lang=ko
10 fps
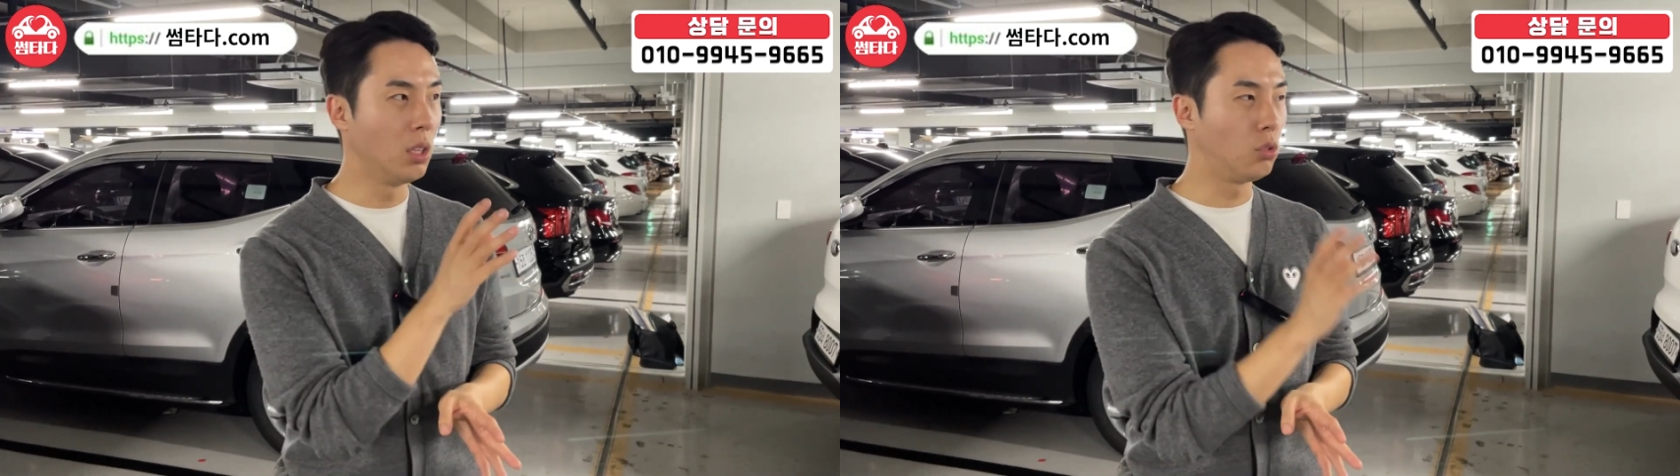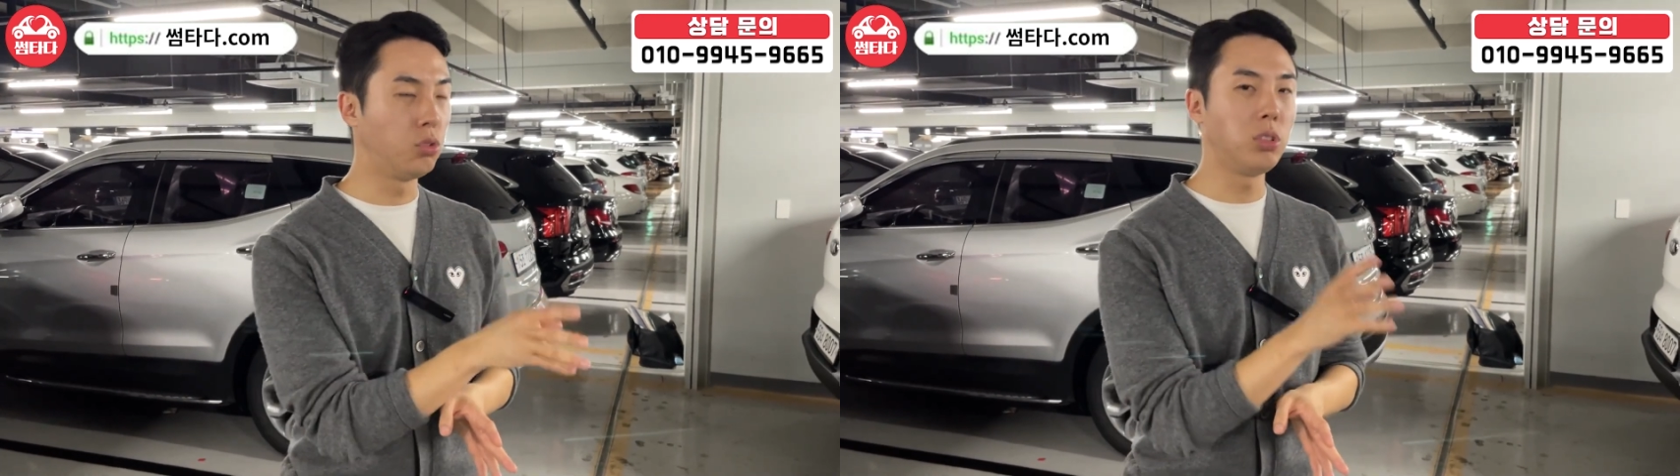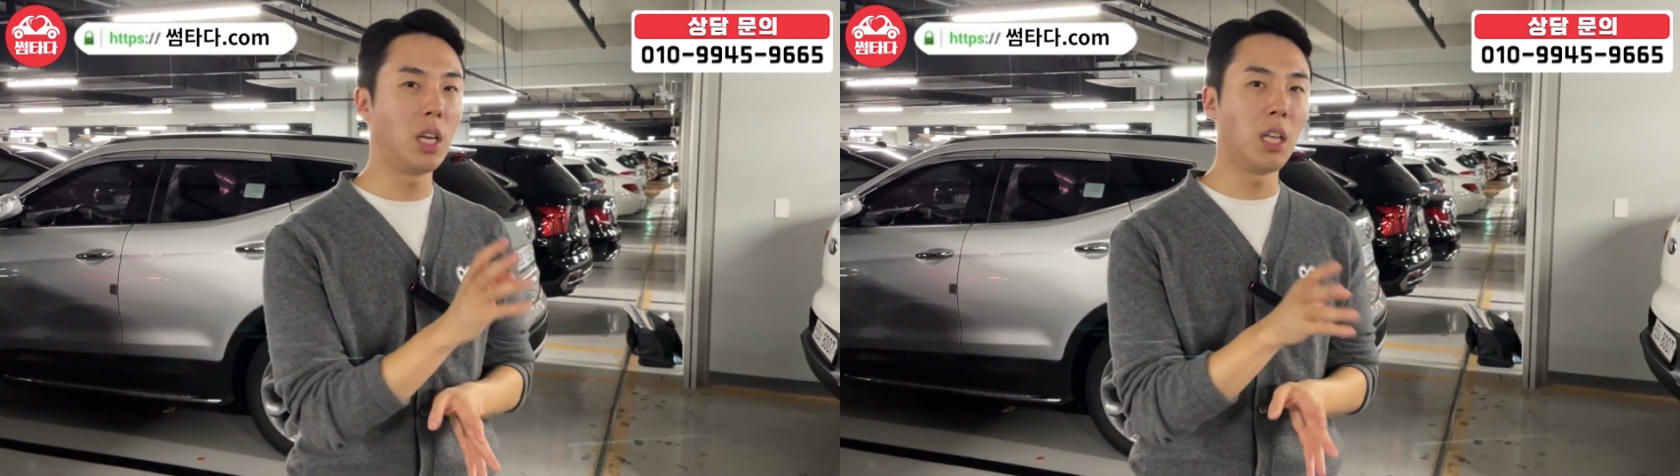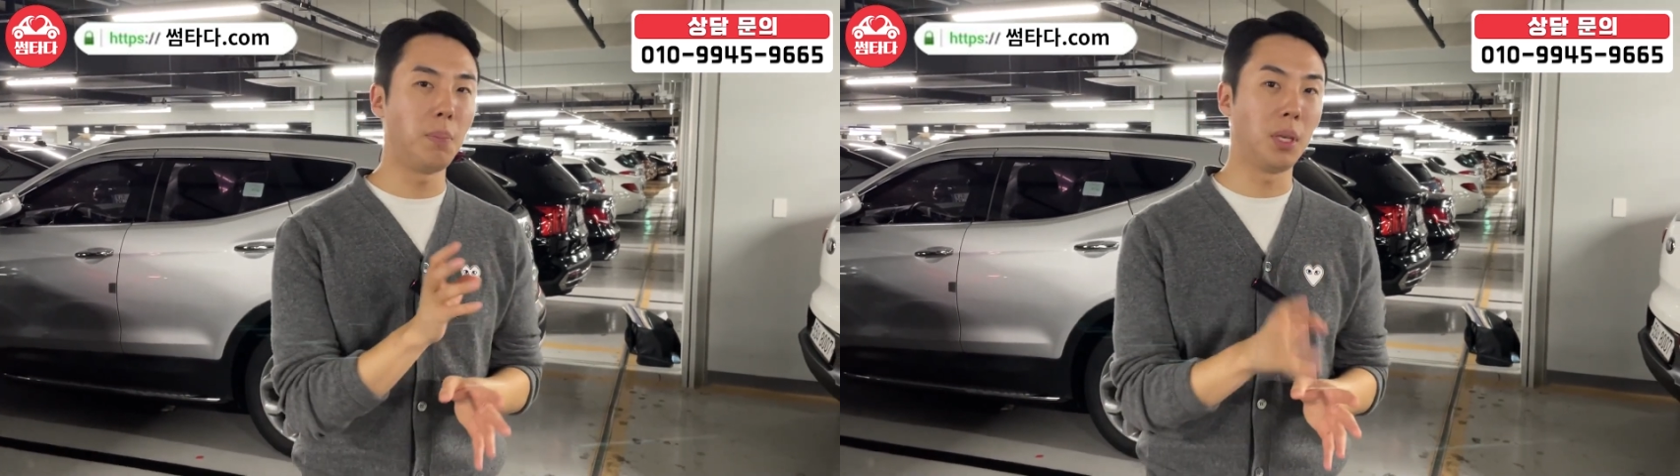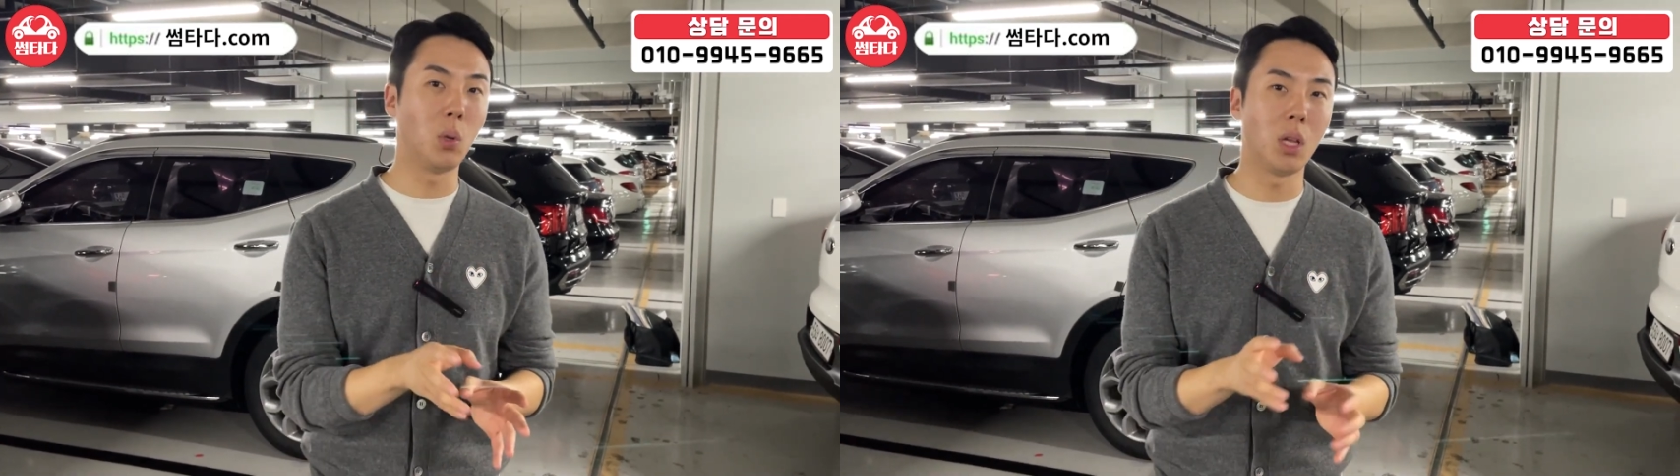두 세대
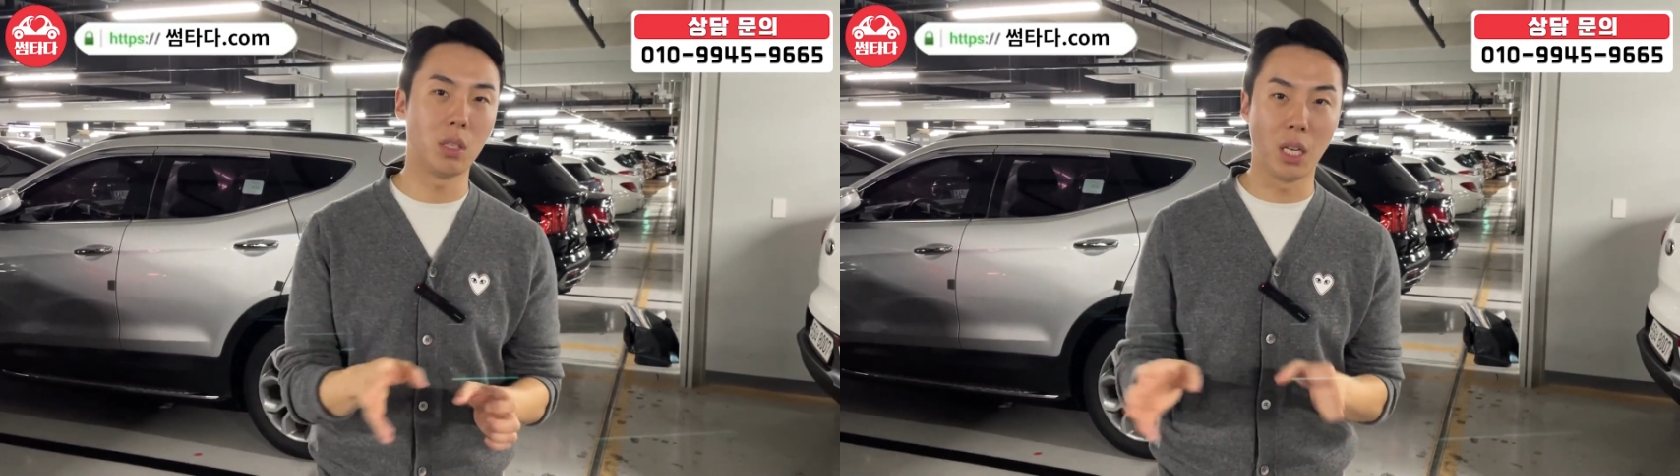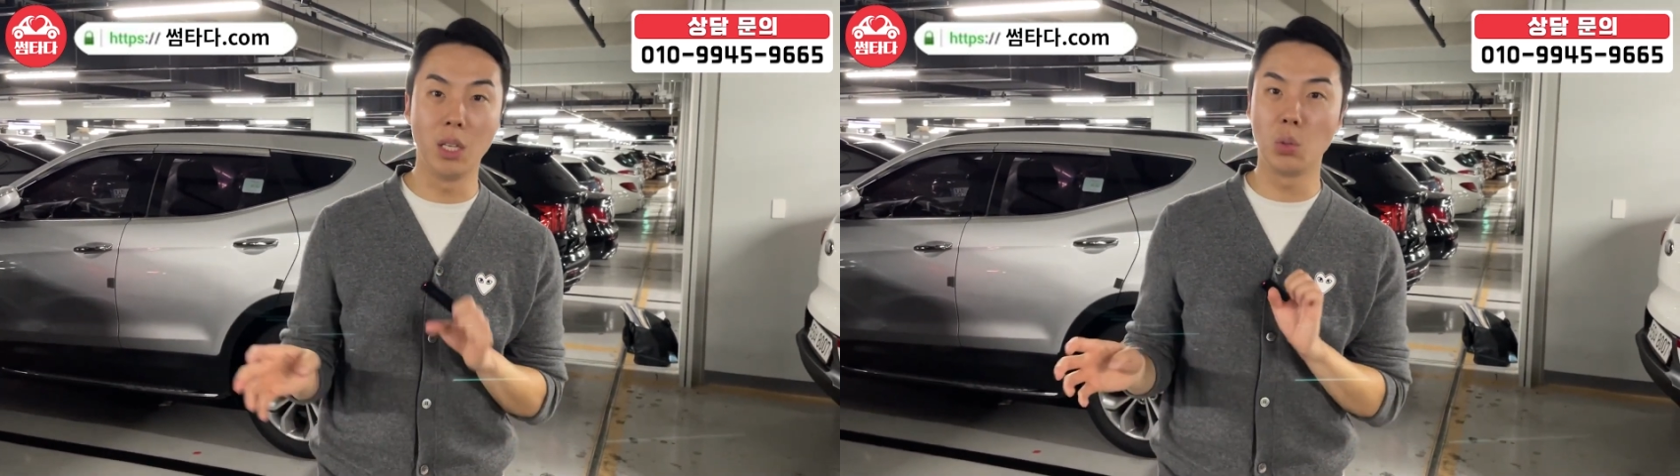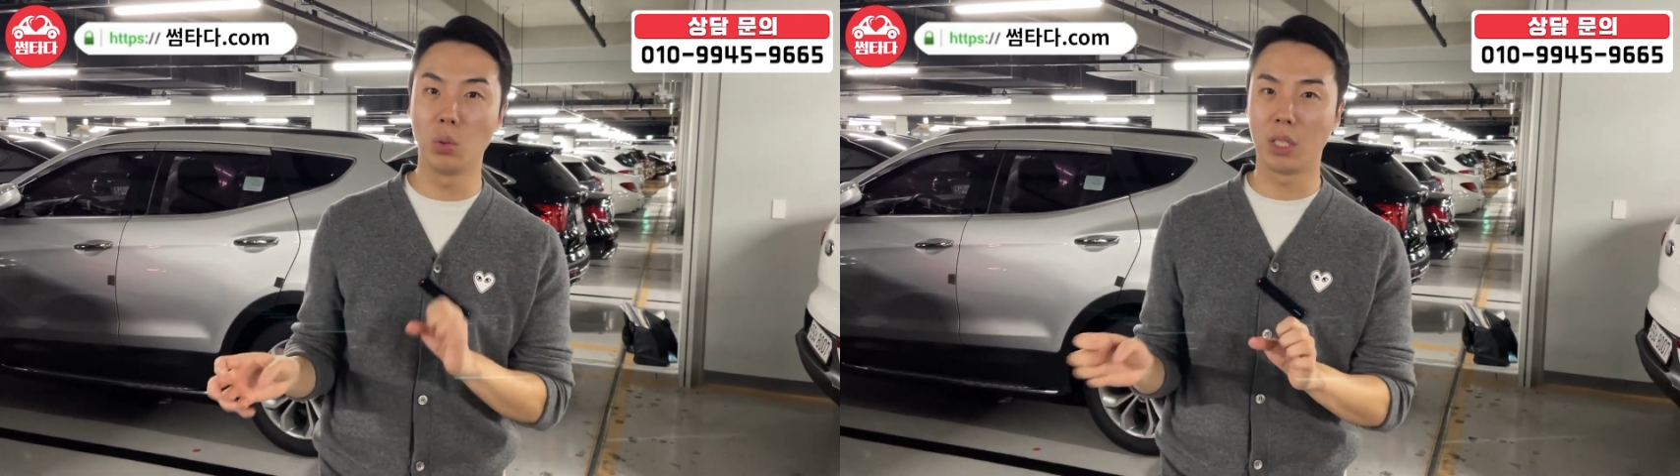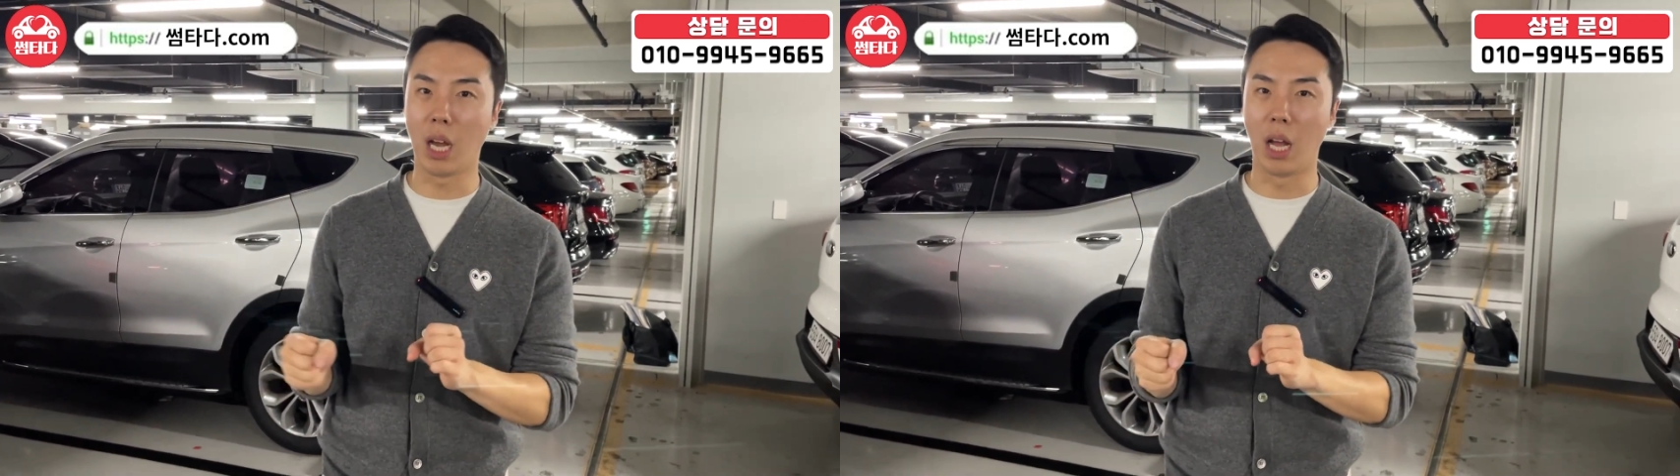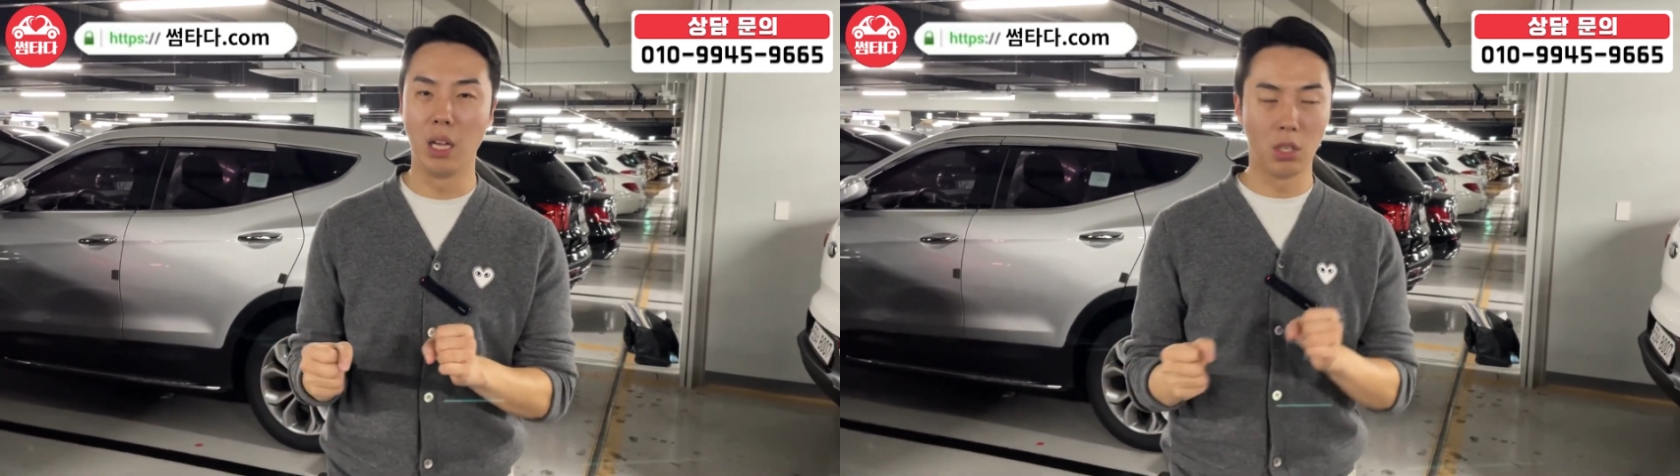비교해서 제일 좋은 차